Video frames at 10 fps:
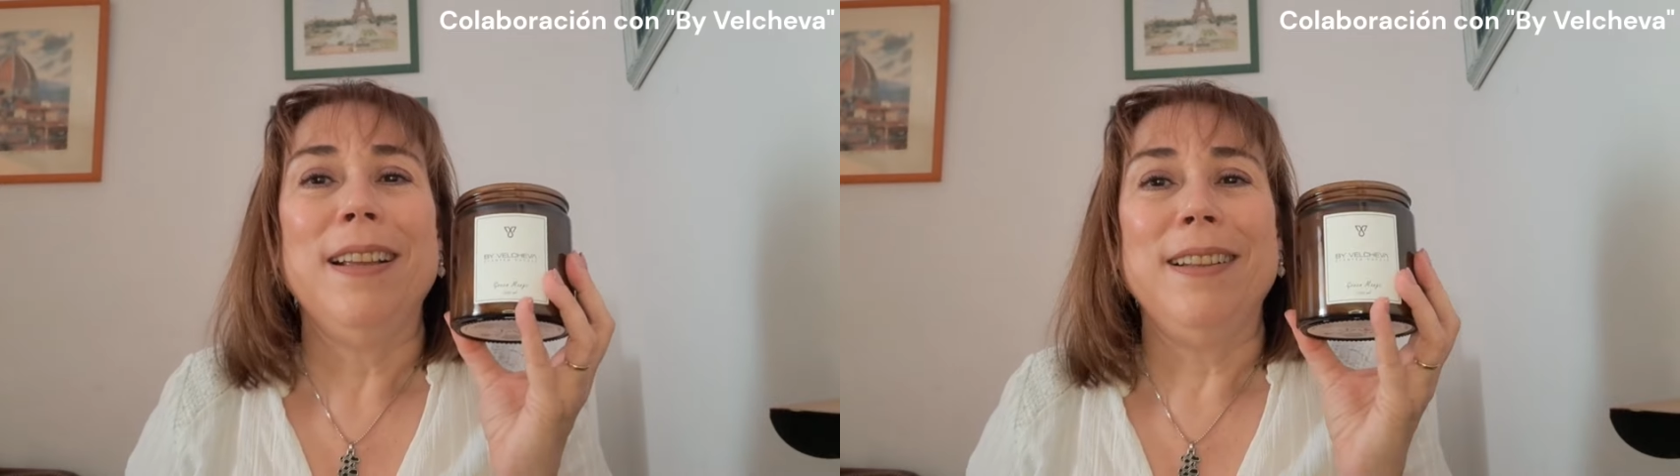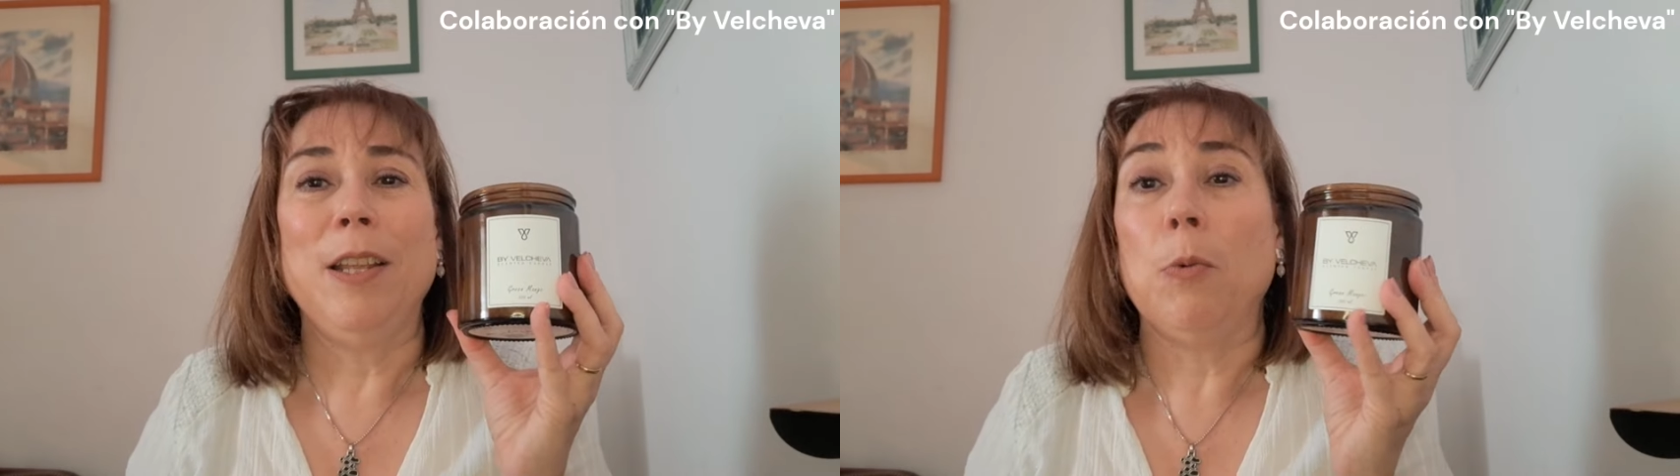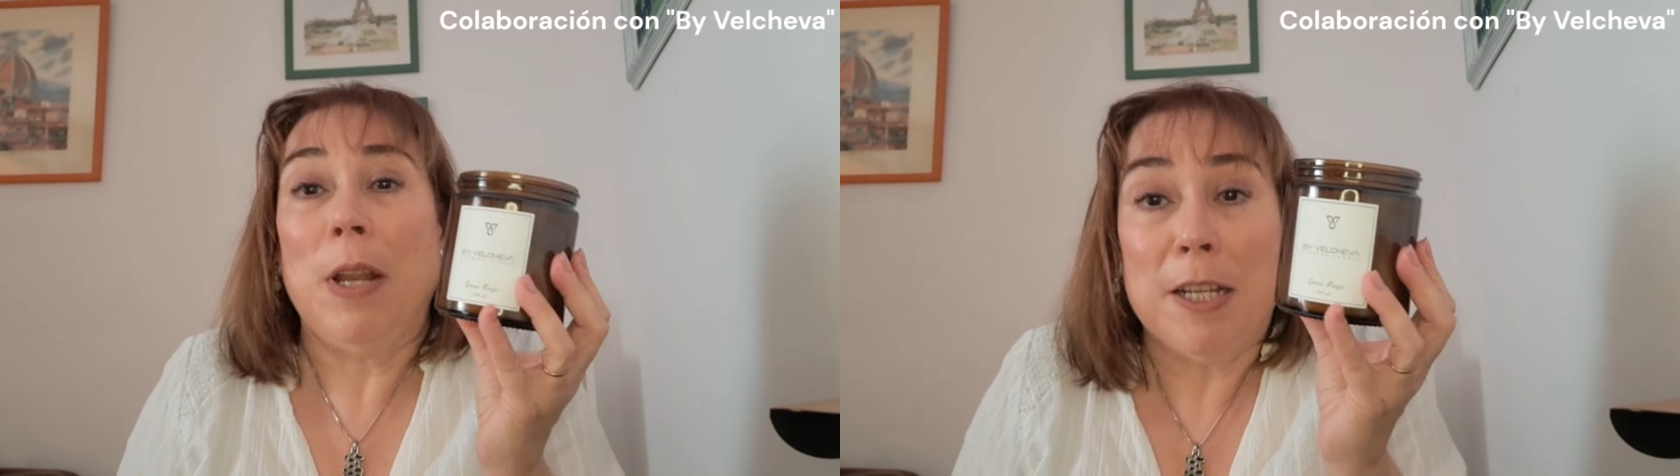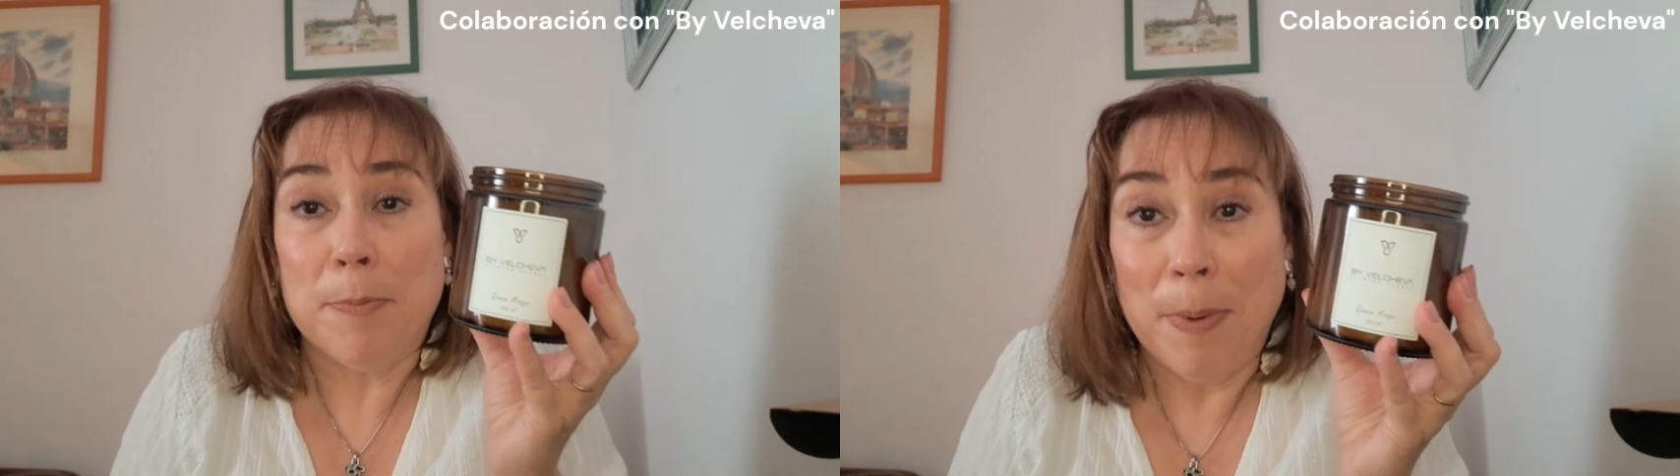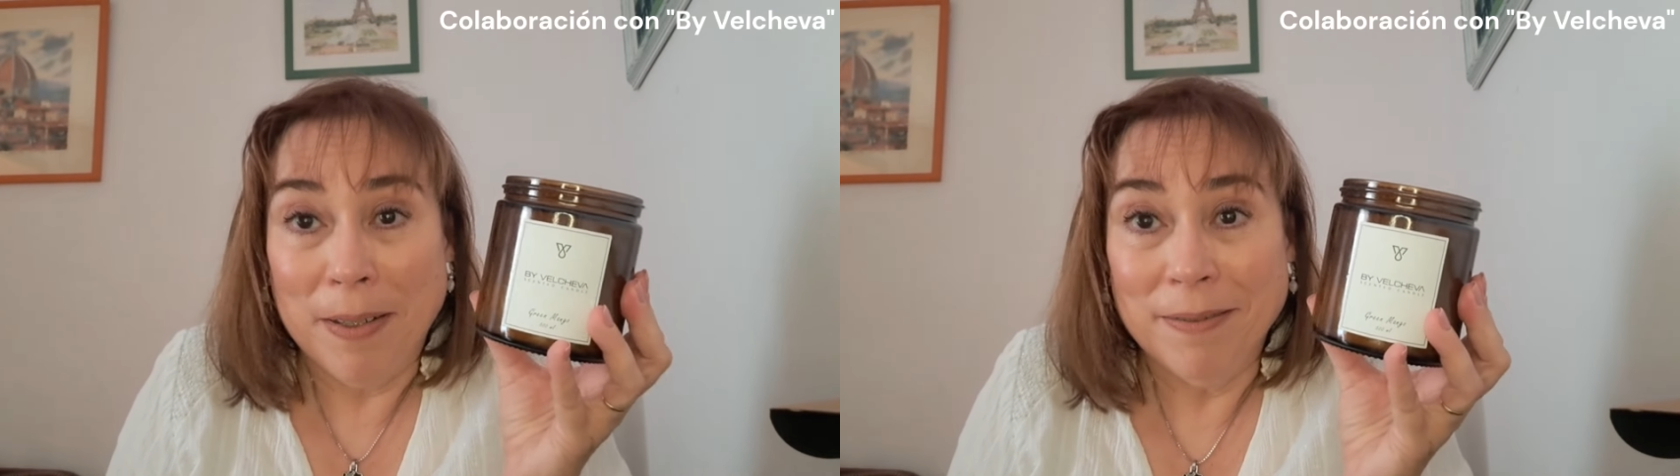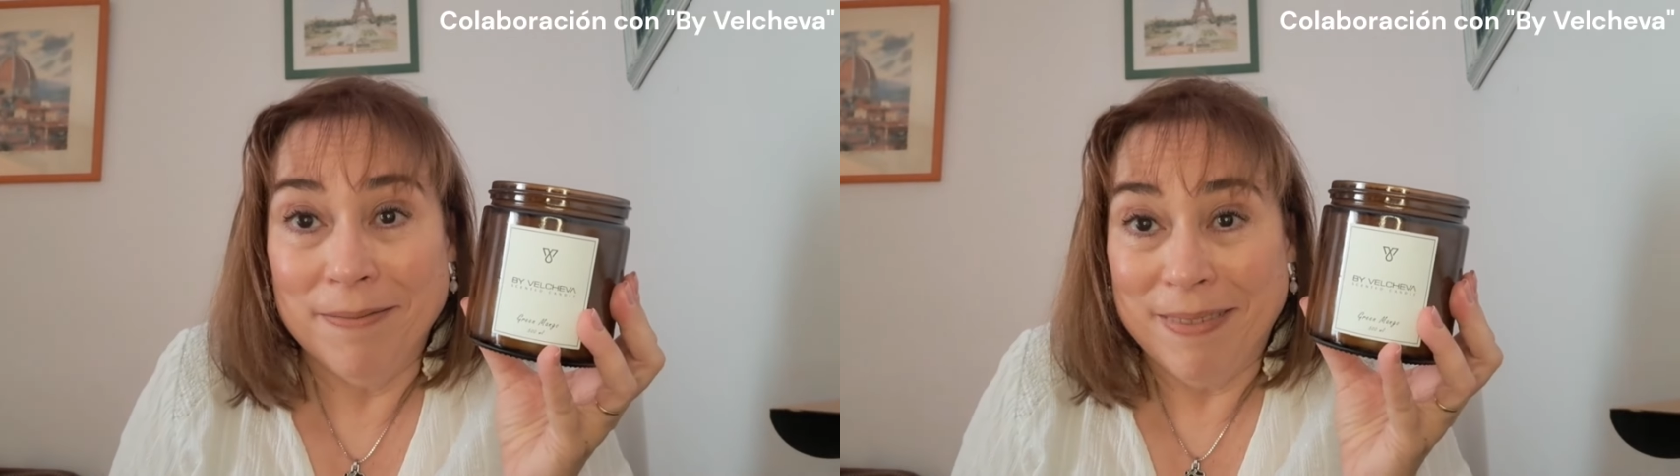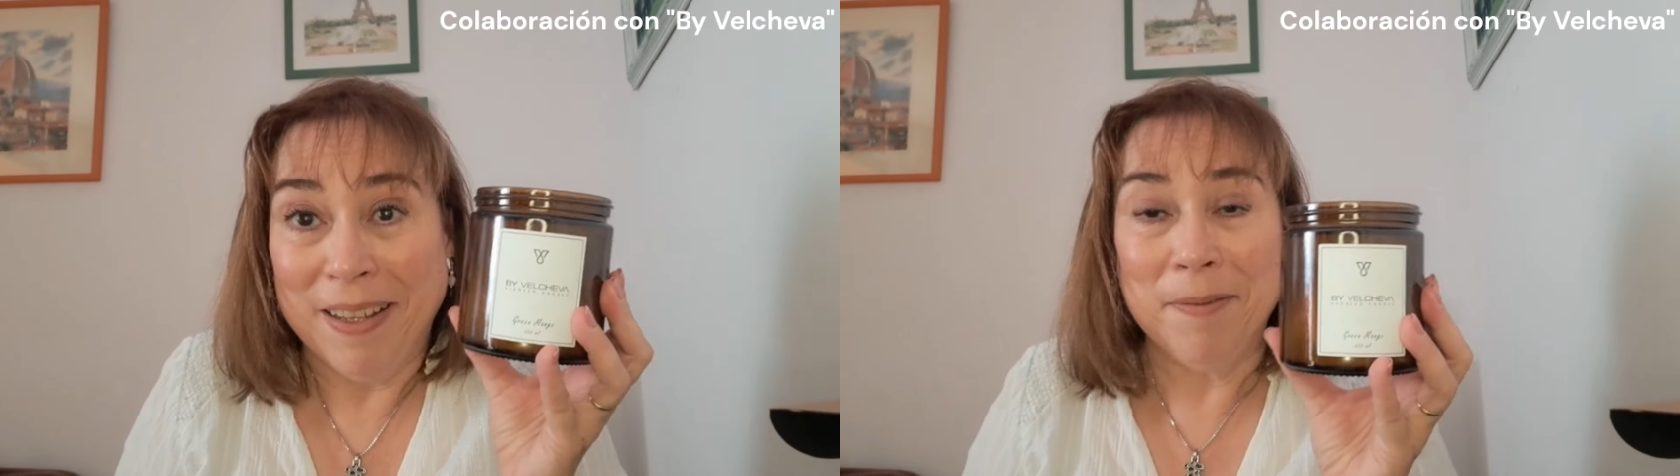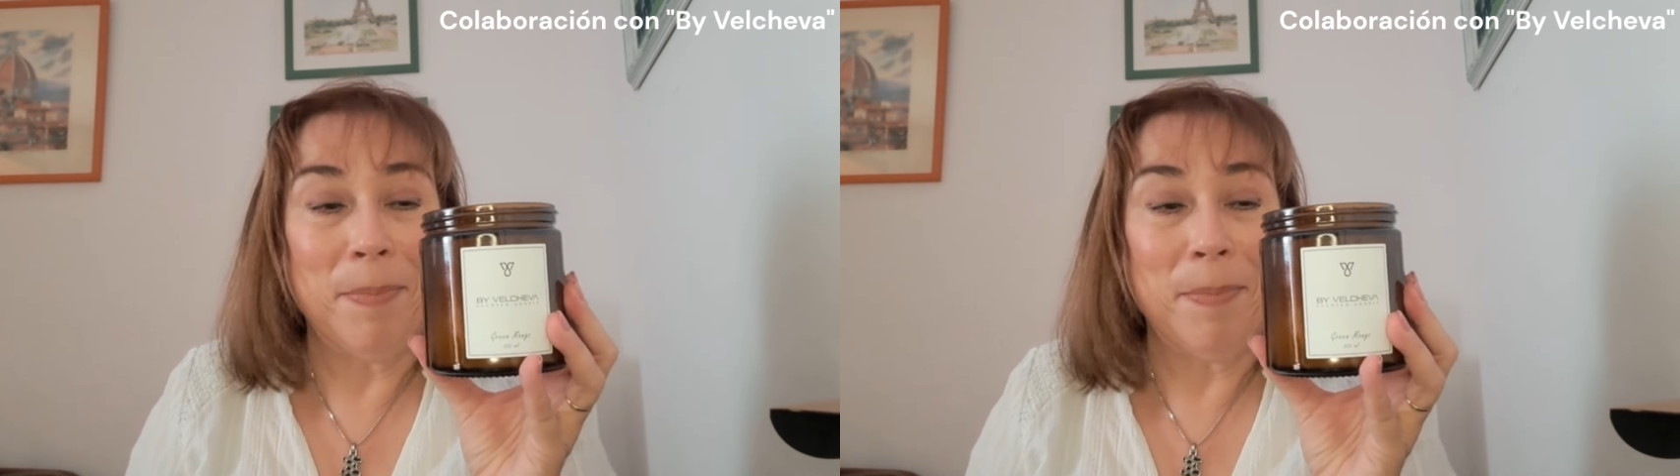de un spa, ¿eh?